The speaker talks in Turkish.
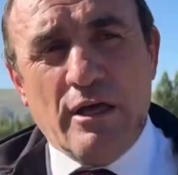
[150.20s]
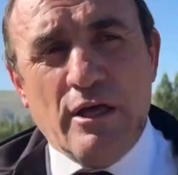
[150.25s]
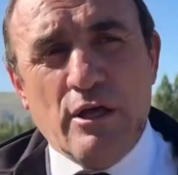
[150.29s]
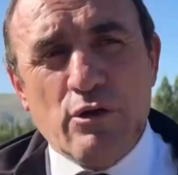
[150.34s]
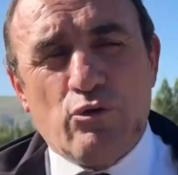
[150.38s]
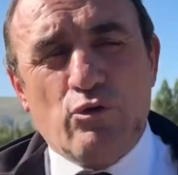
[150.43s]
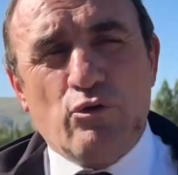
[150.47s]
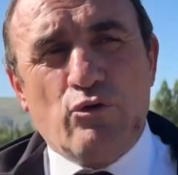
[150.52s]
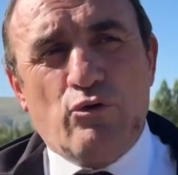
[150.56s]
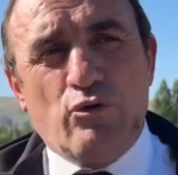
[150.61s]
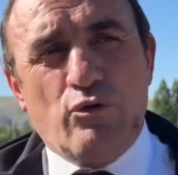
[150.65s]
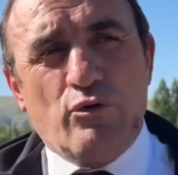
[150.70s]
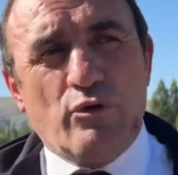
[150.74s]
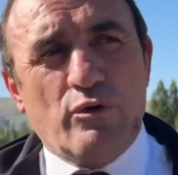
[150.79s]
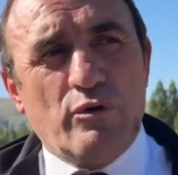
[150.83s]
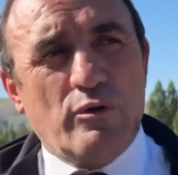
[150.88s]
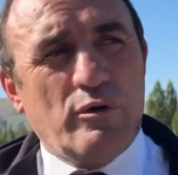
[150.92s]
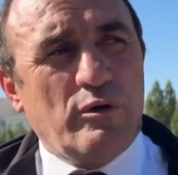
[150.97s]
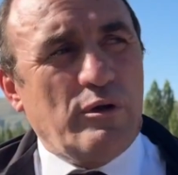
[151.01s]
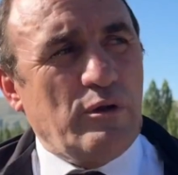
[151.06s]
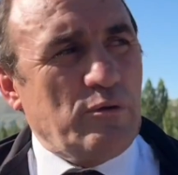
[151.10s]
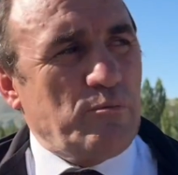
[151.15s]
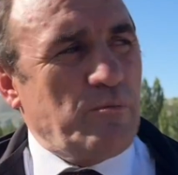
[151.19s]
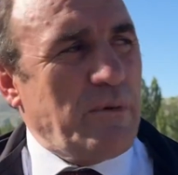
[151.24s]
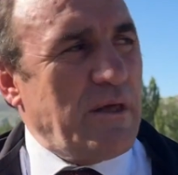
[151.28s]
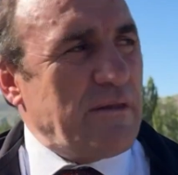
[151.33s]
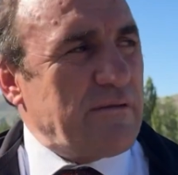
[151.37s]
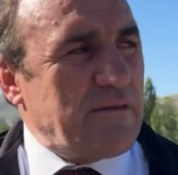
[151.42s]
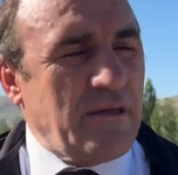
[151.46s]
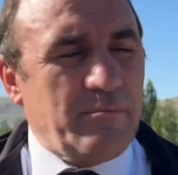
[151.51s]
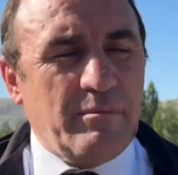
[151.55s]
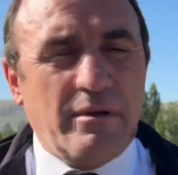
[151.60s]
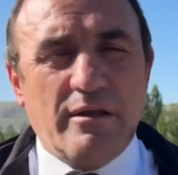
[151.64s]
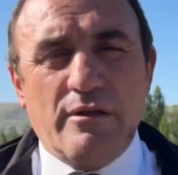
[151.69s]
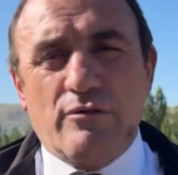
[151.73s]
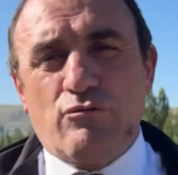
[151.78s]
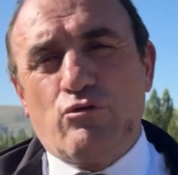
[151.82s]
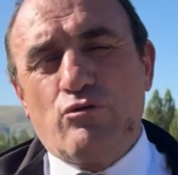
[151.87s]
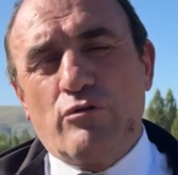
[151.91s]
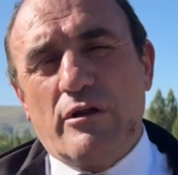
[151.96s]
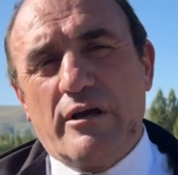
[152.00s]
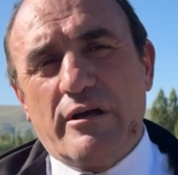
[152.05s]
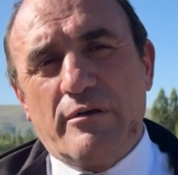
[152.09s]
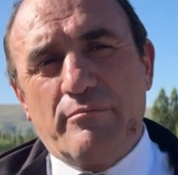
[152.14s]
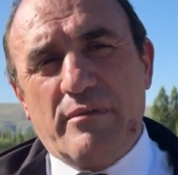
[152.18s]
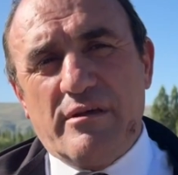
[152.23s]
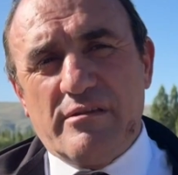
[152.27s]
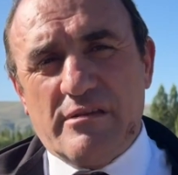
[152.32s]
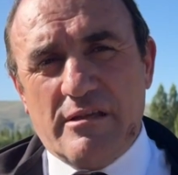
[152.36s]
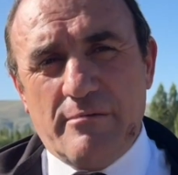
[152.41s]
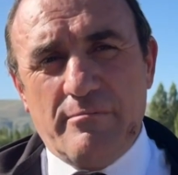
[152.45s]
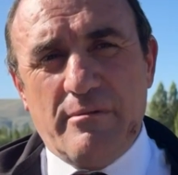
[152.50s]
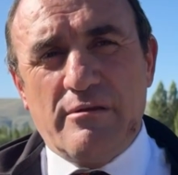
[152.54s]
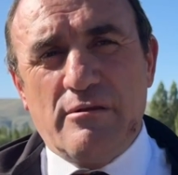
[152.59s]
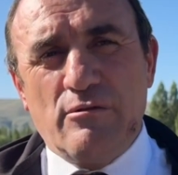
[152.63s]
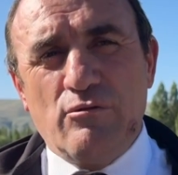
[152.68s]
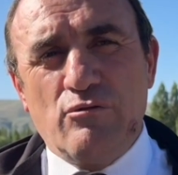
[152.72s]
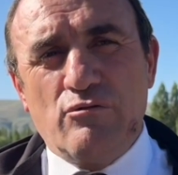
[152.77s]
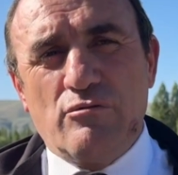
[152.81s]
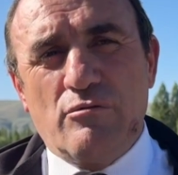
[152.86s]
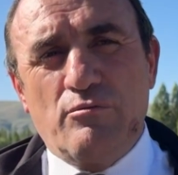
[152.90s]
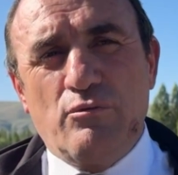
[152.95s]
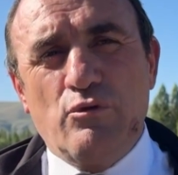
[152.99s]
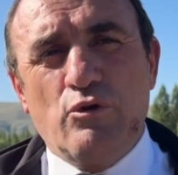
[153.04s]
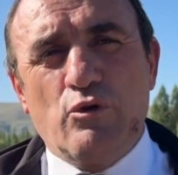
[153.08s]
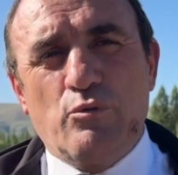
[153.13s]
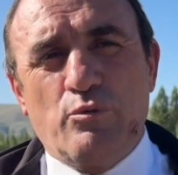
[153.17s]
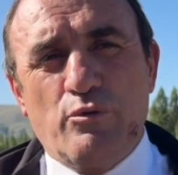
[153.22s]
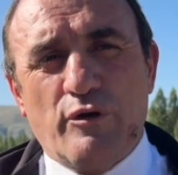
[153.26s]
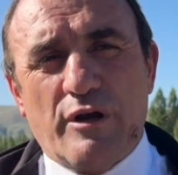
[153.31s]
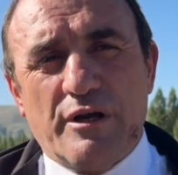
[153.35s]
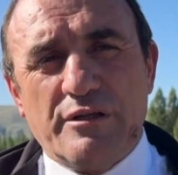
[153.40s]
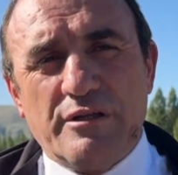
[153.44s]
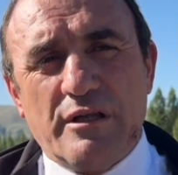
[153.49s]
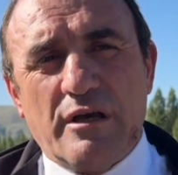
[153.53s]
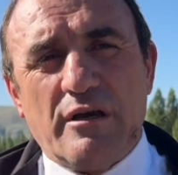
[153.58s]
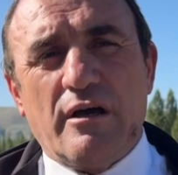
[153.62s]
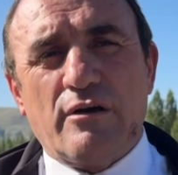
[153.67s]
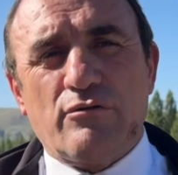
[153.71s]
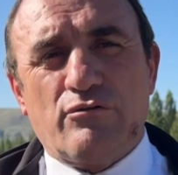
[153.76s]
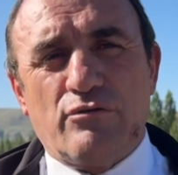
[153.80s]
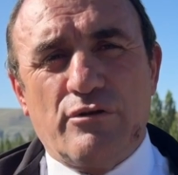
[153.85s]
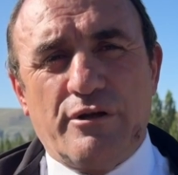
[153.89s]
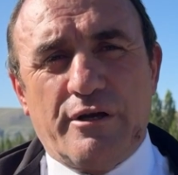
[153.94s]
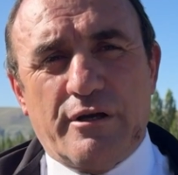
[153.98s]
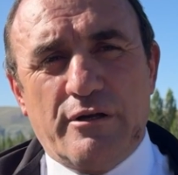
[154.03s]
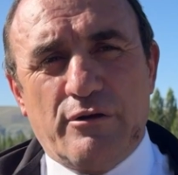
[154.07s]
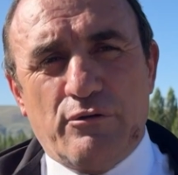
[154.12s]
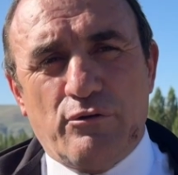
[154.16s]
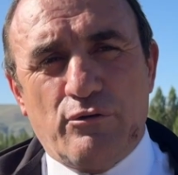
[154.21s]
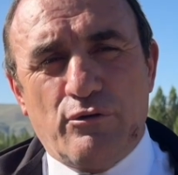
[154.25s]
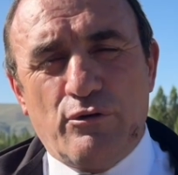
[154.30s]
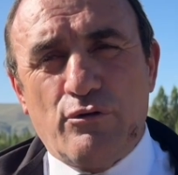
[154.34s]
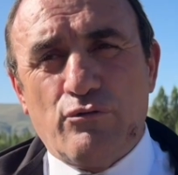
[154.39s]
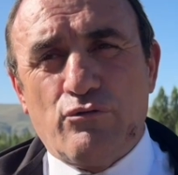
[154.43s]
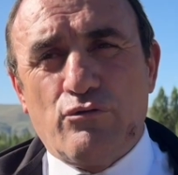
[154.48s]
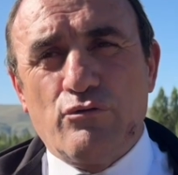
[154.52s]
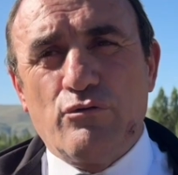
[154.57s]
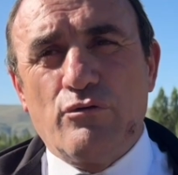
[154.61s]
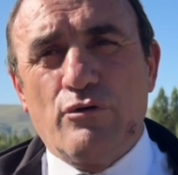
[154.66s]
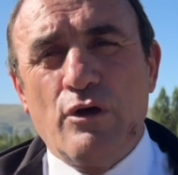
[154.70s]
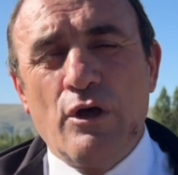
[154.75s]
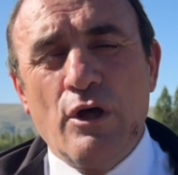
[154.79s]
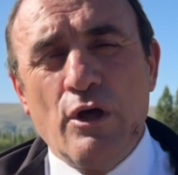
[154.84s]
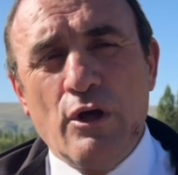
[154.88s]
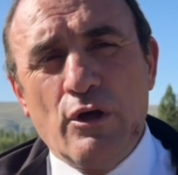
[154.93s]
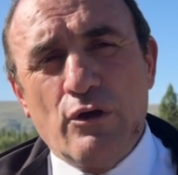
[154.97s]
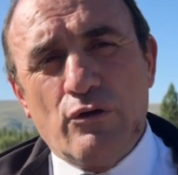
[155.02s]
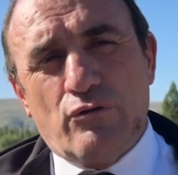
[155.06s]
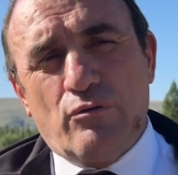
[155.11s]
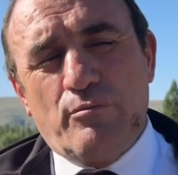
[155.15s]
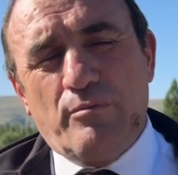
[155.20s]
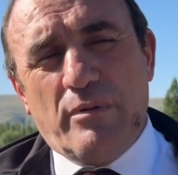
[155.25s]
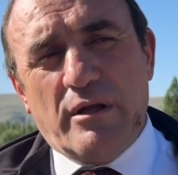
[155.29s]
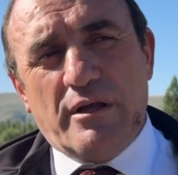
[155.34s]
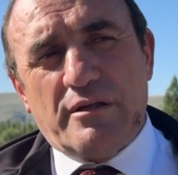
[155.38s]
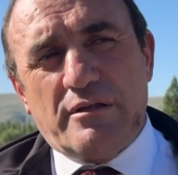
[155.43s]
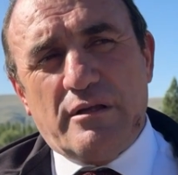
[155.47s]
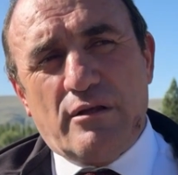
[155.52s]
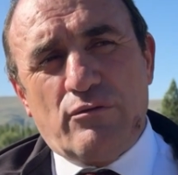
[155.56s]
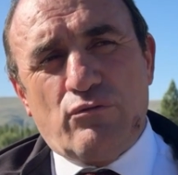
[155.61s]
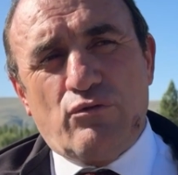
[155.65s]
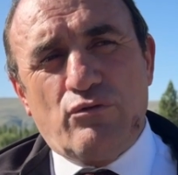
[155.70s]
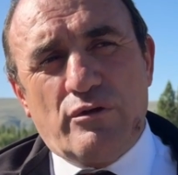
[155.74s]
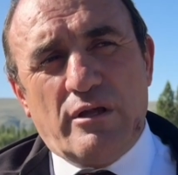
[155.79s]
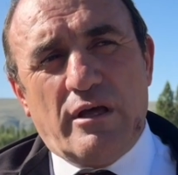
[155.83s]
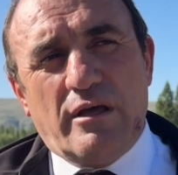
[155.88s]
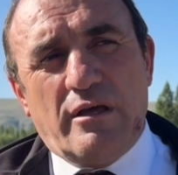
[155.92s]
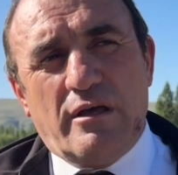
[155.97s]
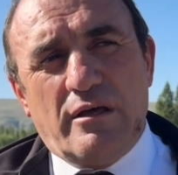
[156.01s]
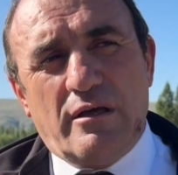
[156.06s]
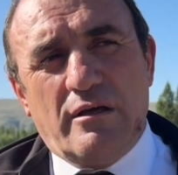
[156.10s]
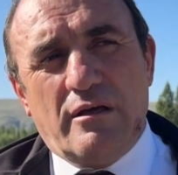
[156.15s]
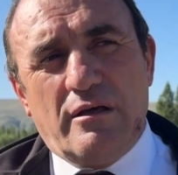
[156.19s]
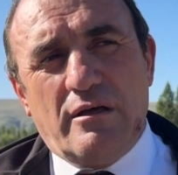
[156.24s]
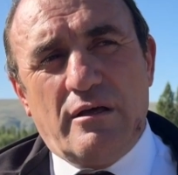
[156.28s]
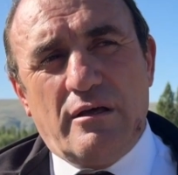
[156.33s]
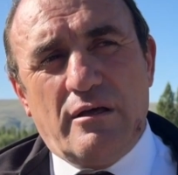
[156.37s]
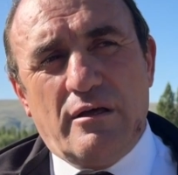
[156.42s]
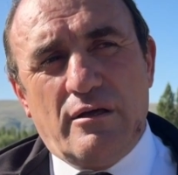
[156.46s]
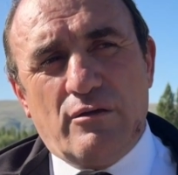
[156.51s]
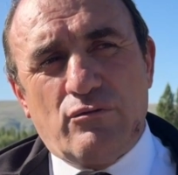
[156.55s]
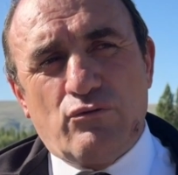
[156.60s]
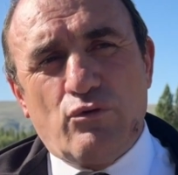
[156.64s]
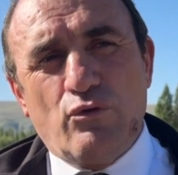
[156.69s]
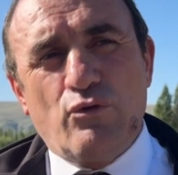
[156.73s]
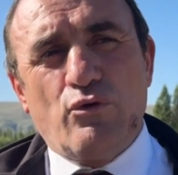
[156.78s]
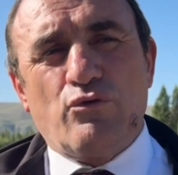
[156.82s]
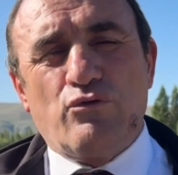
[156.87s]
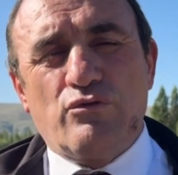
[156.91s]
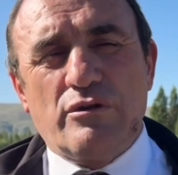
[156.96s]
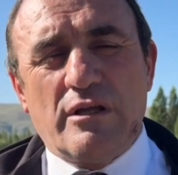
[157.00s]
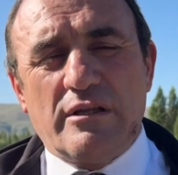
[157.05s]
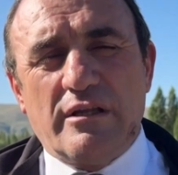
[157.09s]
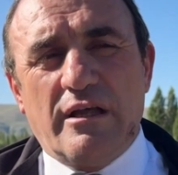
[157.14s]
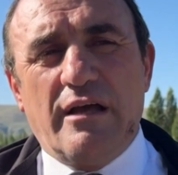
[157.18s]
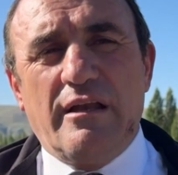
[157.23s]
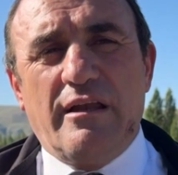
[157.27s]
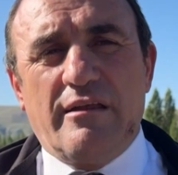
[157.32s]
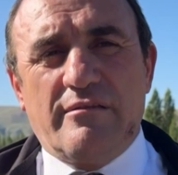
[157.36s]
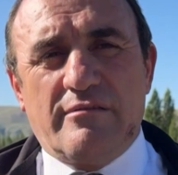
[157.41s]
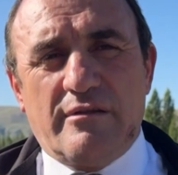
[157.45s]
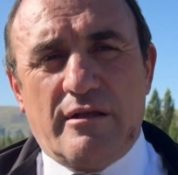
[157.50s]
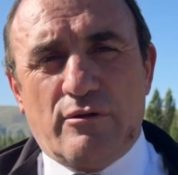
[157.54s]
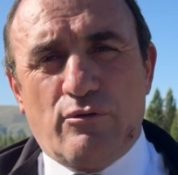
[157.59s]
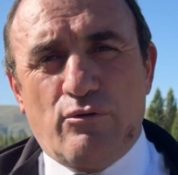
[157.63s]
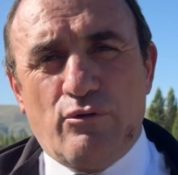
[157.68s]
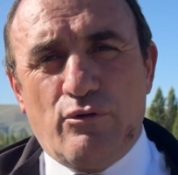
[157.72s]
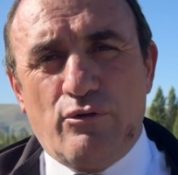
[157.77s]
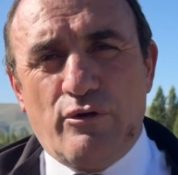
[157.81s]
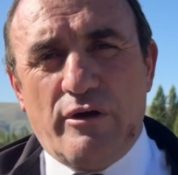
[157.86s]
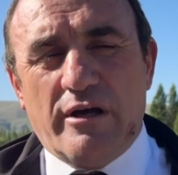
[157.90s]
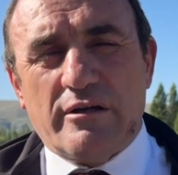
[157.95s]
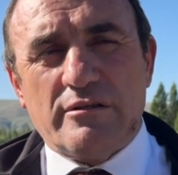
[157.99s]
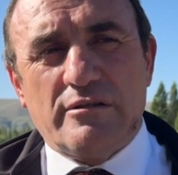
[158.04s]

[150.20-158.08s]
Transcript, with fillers: Çünkü e, besleme suların beslemesi büyük bir oranda kar sularıyla oluyor. Su, su da suda e, soğuk suda daha lezzetli oluyor.